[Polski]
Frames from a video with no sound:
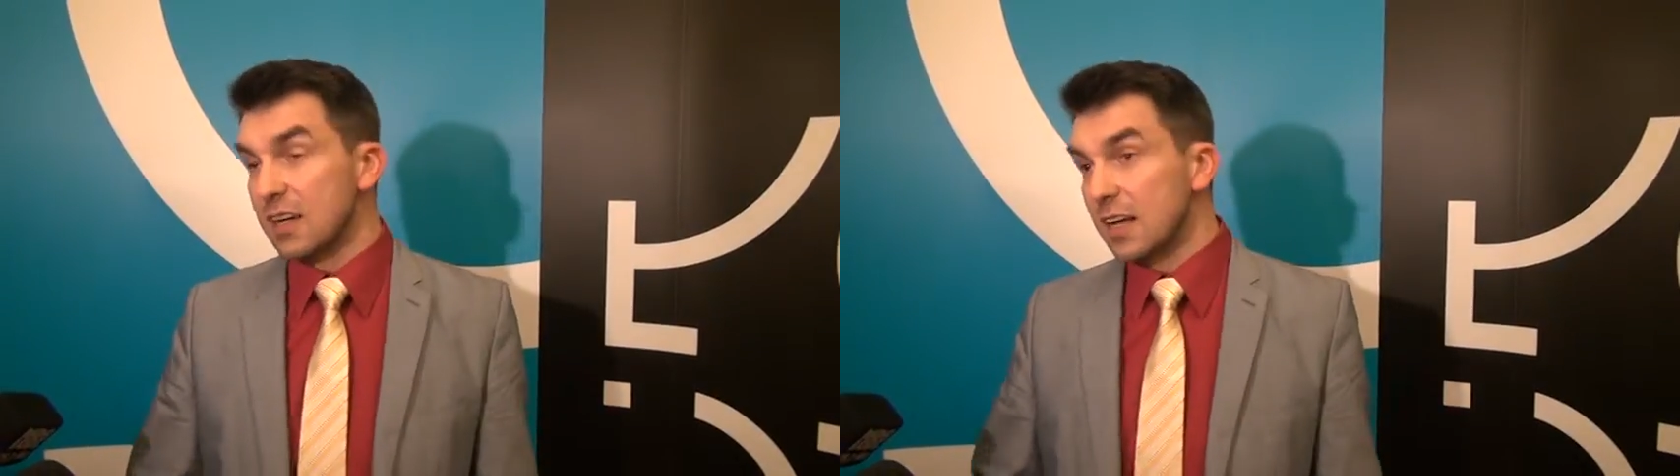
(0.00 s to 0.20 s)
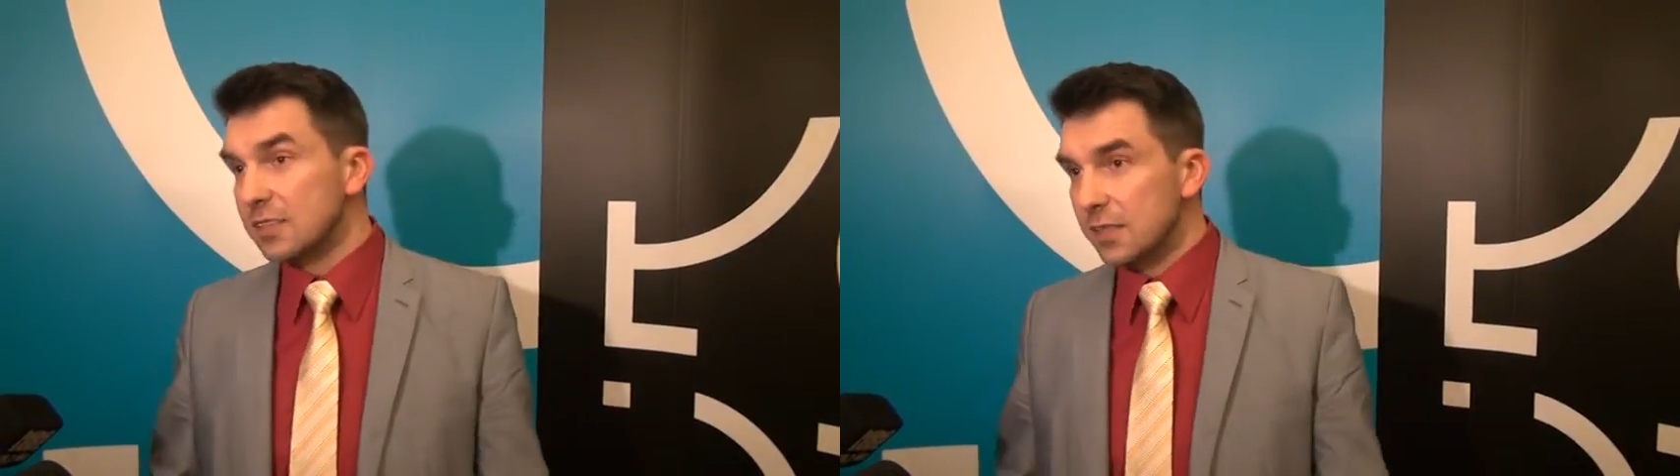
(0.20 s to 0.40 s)

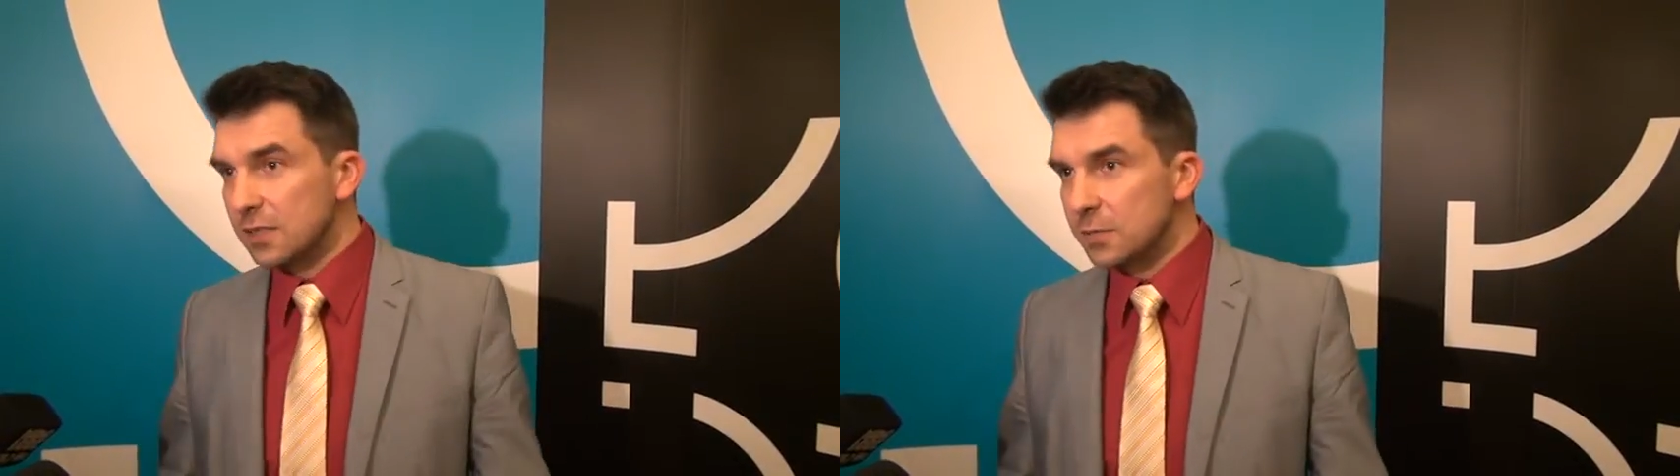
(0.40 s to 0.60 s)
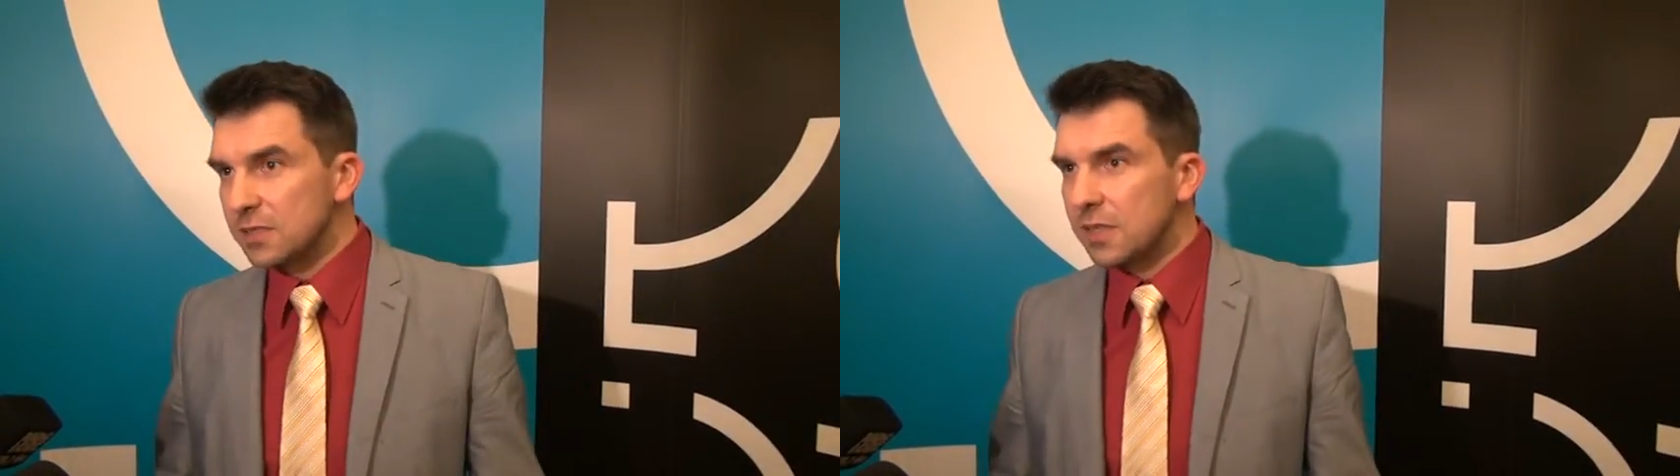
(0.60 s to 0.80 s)
radni
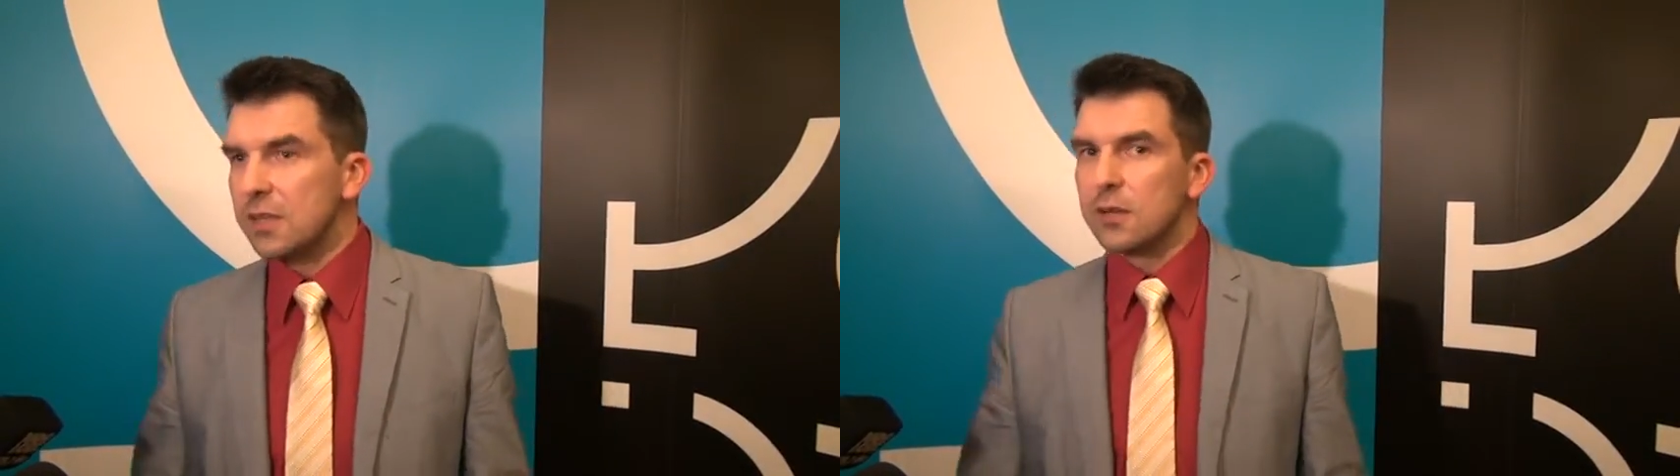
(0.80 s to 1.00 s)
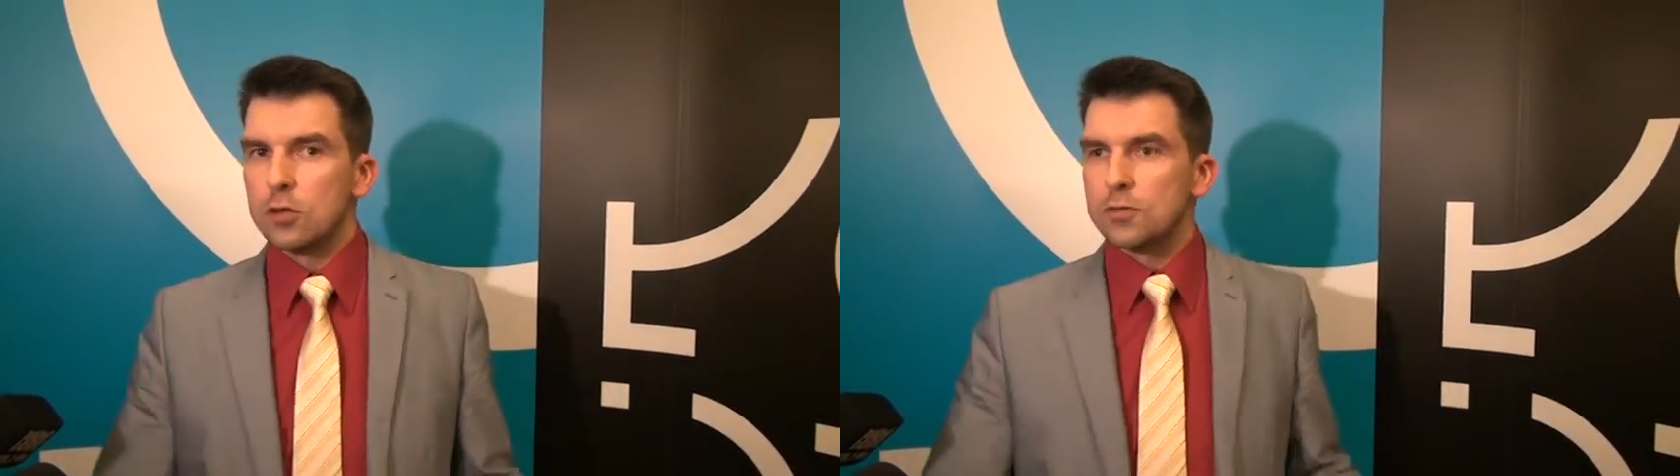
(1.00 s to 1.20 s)
Rady Miejskiej
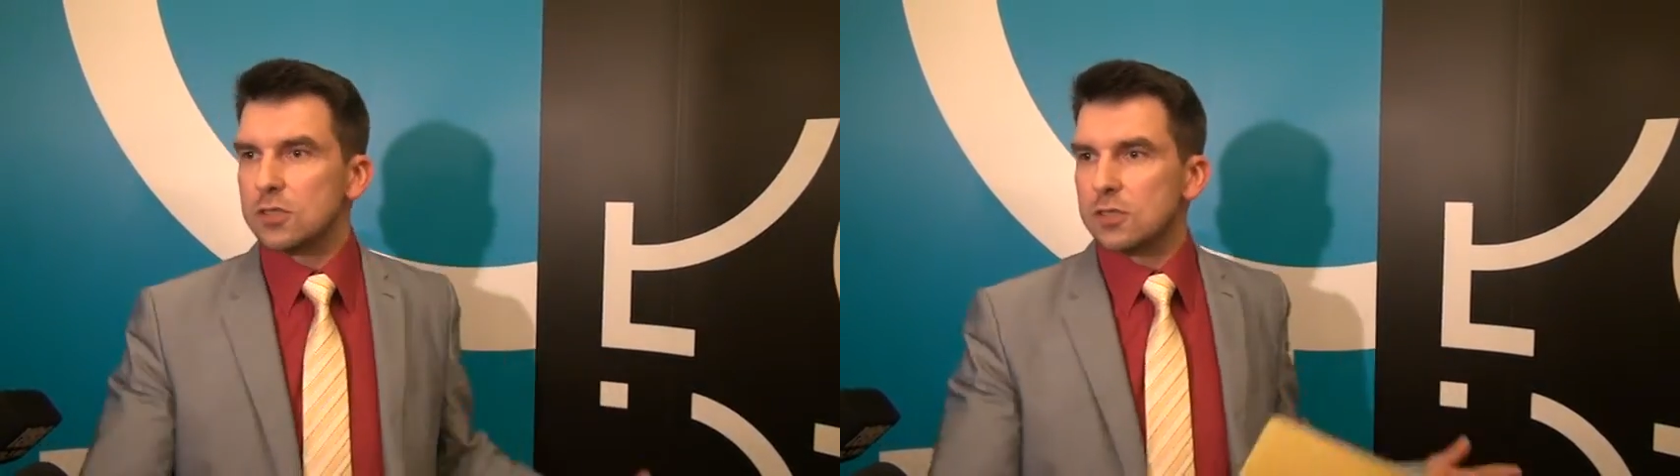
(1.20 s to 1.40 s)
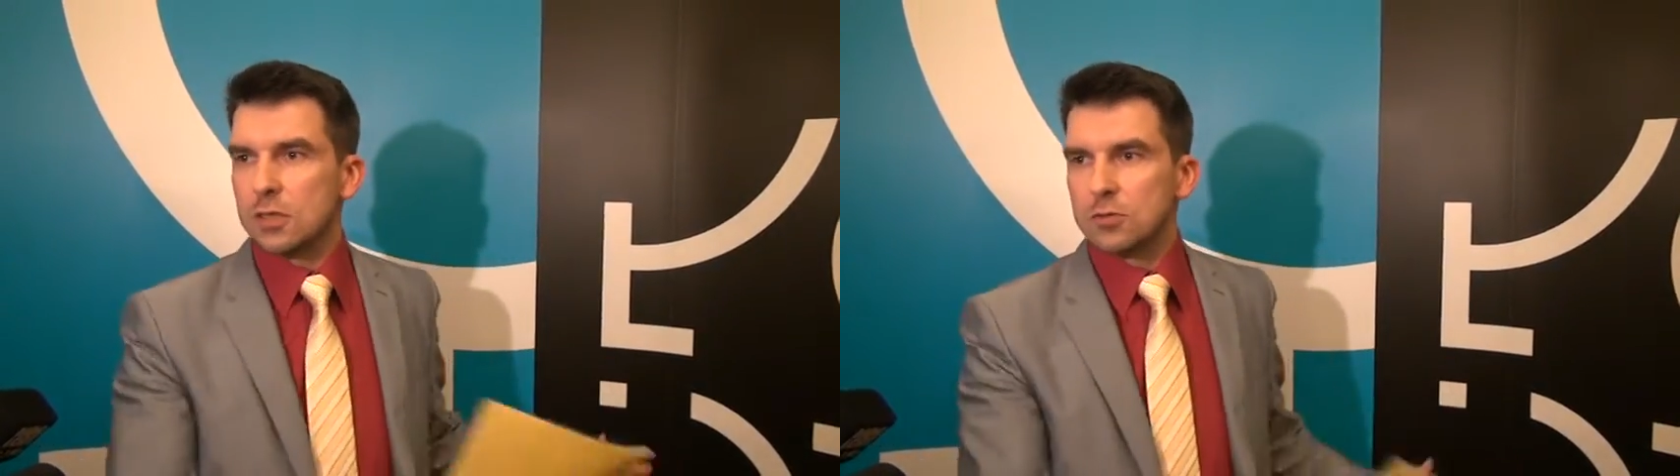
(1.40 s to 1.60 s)
również chcą